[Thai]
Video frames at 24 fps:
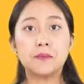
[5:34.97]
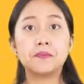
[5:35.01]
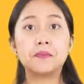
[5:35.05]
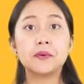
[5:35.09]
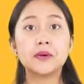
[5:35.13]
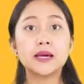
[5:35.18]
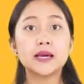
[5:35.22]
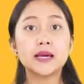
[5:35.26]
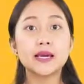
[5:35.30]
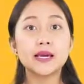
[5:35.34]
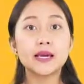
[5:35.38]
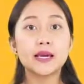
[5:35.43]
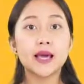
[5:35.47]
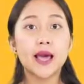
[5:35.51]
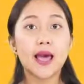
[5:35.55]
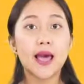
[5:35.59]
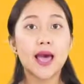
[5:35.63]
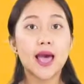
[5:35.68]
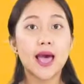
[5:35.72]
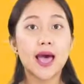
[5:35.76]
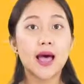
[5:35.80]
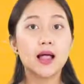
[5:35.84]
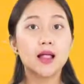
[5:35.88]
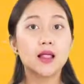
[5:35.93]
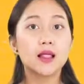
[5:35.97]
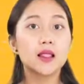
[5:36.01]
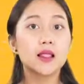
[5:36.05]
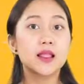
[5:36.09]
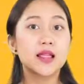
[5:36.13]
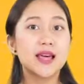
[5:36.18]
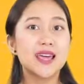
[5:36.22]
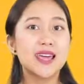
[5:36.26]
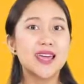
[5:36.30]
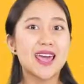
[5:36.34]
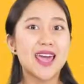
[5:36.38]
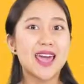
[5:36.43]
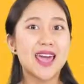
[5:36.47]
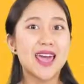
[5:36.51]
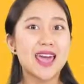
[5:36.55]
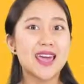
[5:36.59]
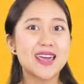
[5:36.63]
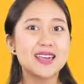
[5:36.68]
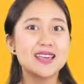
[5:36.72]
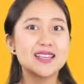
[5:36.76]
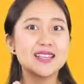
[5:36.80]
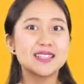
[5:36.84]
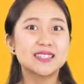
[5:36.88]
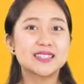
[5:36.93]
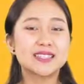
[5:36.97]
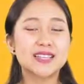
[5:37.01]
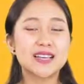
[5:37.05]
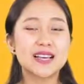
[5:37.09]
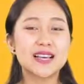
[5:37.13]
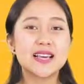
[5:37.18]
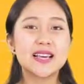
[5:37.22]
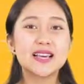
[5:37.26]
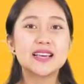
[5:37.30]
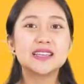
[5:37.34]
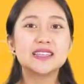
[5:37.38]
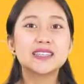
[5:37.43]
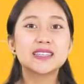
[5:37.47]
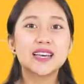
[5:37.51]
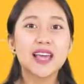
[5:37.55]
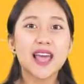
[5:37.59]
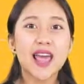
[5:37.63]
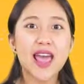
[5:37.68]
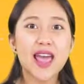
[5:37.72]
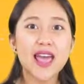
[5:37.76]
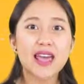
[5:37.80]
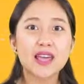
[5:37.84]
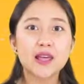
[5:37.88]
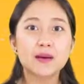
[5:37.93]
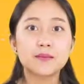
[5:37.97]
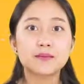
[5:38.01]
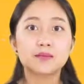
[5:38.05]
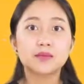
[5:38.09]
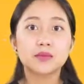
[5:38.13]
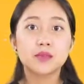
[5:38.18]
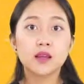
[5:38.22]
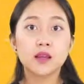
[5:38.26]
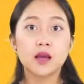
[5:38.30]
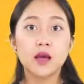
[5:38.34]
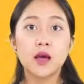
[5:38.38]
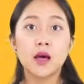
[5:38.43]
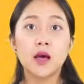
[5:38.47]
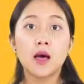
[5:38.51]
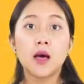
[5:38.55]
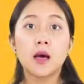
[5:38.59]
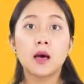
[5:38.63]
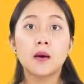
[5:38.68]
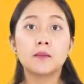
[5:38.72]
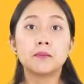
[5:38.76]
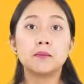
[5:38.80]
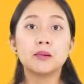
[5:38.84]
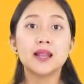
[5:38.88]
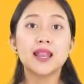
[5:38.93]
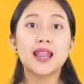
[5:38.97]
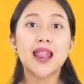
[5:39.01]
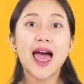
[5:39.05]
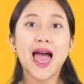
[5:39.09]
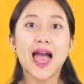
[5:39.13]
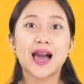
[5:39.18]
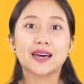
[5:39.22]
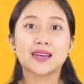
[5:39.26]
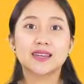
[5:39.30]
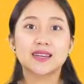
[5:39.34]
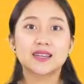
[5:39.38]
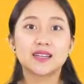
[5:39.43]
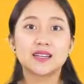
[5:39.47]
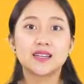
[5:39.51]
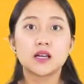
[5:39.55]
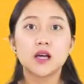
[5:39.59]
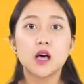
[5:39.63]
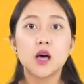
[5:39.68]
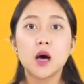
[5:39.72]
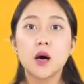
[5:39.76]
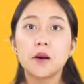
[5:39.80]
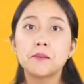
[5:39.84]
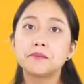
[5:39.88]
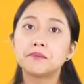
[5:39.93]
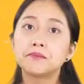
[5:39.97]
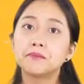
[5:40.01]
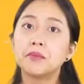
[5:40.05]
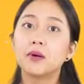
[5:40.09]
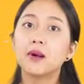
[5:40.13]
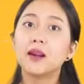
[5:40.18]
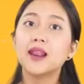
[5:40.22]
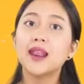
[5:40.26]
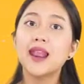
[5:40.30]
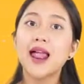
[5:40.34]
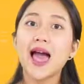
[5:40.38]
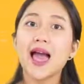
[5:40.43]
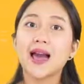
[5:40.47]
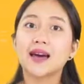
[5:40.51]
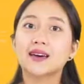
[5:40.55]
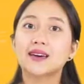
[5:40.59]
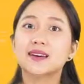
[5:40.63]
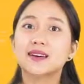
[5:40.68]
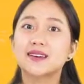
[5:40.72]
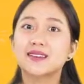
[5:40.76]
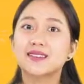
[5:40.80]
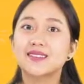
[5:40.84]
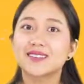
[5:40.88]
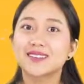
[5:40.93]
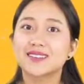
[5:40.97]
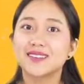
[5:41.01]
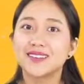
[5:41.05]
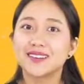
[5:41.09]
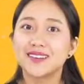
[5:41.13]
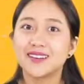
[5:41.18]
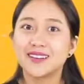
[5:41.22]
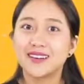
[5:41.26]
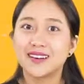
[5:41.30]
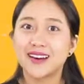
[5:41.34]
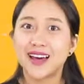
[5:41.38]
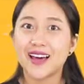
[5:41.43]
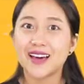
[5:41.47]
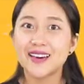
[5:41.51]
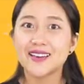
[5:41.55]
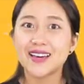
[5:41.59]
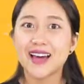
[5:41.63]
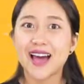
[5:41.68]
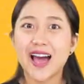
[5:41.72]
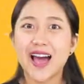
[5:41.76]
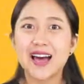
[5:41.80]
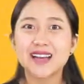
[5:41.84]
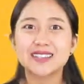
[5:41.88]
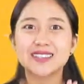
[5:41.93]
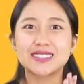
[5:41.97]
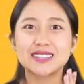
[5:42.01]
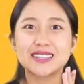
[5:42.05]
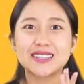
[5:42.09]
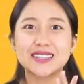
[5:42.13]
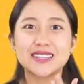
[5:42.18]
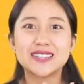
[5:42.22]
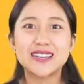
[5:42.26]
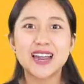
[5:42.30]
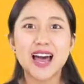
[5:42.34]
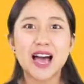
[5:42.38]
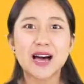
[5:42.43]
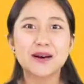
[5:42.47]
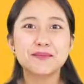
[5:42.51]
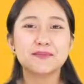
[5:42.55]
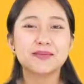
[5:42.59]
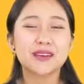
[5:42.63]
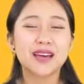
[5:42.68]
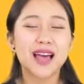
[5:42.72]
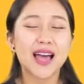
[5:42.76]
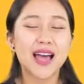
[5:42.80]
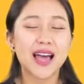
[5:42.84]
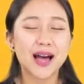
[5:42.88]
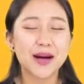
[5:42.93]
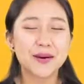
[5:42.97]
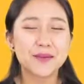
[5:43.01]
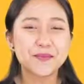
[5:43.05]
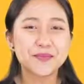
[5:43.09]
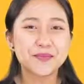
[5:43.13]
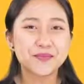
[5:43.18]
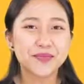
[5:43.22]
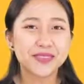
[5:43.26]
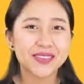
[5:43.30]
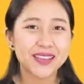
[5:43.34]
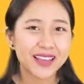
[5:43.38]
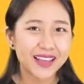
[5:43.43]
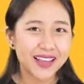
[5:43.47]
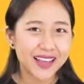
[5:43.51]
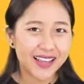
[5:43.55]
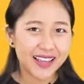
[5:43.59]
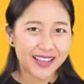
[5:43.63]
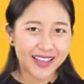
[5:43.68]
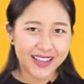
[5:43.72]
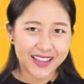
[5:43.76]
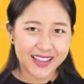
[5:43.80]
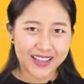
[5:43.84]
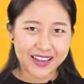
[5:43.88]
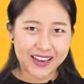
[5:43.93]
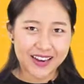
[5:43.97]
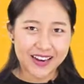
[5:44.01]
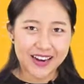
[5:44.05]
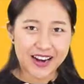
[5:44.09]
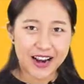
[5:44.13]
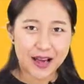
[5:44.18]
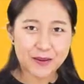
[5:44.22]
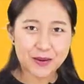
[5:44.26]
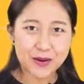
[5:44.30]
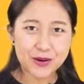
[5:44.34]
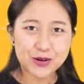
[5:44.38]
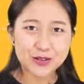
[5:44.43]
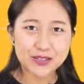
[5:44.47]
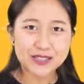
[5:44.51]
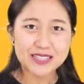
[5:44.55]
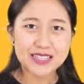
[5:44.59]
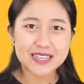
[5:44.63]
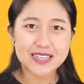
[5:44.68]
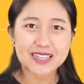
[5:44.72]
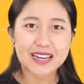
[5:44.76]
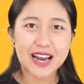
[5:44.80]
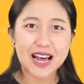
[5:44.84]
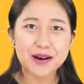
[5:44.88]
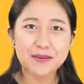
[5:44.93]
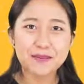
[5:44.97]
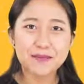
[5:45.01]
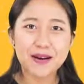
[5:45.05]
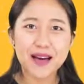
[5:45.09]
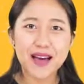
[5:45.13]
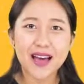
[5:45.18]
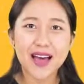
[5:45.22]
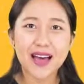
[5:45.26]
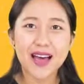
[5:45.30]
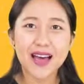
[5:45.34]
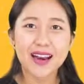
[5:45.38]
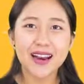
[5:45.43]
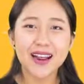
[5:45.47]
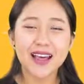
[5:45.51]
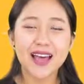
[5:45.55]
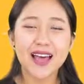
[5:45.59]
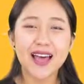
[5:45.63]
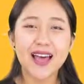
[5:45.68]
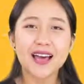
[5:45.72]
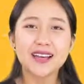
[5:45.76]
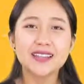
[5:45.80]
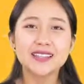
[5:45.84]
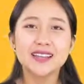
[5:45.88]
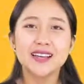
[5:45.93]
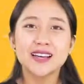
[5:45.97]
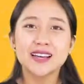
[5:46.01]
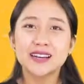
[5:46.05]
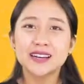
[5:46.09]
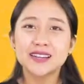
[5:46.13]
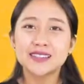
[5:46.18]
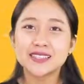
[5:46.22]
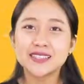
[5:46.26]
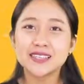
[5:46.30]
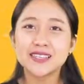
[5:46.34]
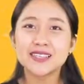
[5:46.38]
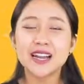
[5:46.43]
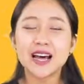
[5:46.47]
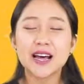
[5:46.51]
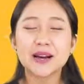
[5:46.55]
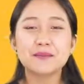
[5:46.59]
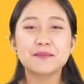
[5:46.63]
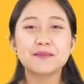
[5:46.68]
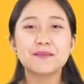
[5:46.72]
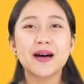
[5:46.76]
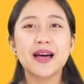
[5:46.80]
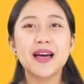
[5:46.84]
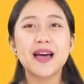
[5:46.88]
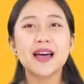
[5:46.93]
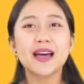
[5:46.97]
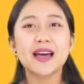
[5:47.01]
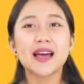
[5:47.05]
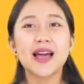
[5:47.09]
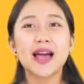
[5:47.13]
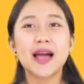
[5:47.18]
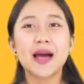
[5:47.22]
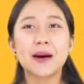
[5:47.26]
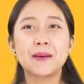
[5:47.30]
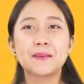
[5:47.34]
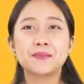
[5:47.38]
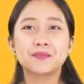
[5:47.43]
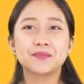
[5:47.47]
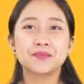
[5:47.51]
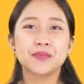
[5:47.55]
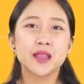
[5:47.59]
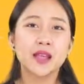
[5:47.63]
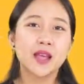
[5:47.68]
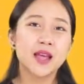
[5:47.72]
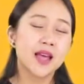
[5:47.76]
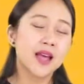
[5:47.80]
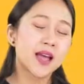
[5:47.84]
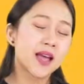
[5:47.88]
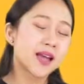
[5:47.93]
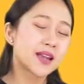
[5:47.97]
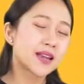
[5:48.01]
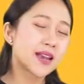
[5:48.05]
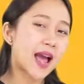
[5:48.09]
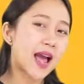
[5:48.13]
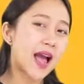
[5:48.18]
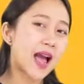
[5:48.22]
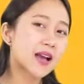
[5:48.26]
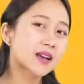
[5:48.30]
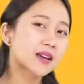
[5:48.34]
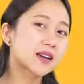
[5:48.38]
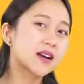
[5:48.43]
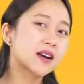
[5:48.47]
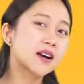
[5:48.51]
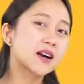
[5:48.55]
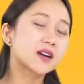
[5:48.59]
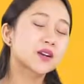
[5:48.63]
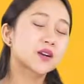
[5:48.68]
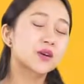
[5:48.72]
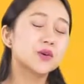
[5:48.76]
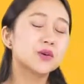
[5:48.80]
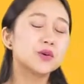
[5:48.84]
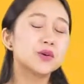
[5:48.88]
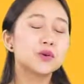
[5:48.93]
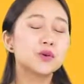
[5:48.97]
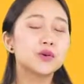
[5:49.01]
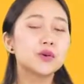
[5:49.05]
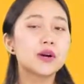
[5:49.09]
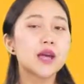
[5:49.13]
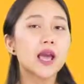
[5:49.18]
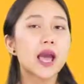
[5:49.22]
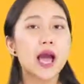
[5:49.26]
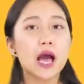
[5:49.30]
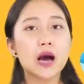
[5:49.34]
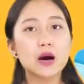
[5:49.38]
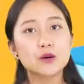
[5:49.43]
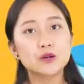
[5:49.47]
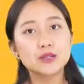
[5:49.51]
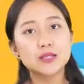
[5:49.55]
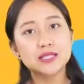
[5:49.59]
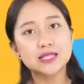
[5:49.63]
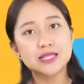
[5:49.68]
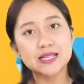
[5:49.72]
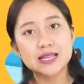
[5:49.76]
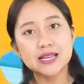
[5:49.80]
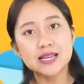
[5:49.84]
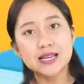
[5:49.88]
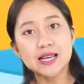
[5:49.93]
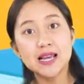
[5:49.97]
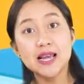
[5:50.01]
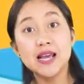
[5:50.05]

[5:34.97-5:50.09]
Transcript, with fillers: b l a c k black black นะคะสีดำค่ะลองมาดูสีถัดมานะคะสีถัดมาค่ะถ้าเกิดครูนุ้ยเอาสี